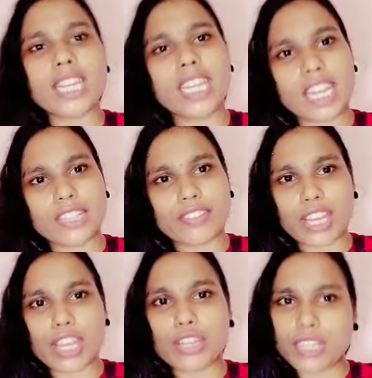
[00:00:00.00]
நீங்கள் இது
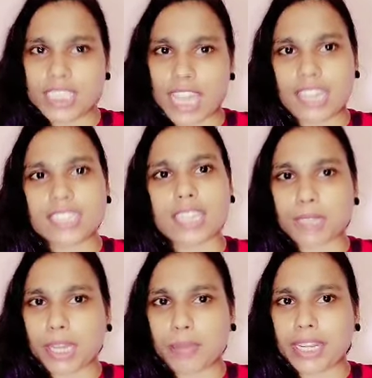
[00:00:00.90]
வரைக்கும் என்னோட சேனலை
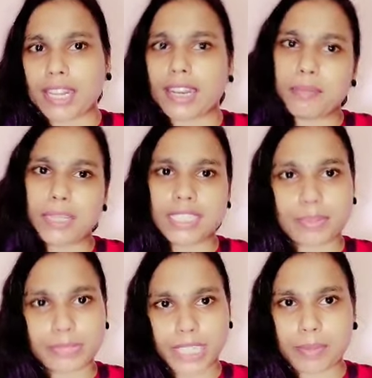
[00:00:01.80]
சப்ஸ்கிரைப் பண்ணலைன்னா ப்ளீஸ்
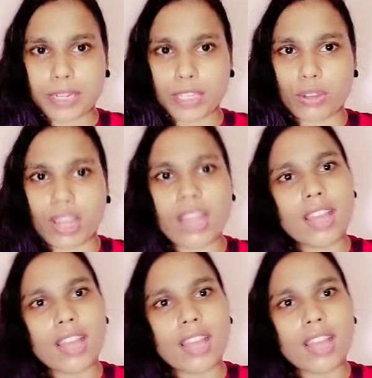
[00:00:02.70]
சப்ஸ்கிரைப் பண்ணிக்கோங்க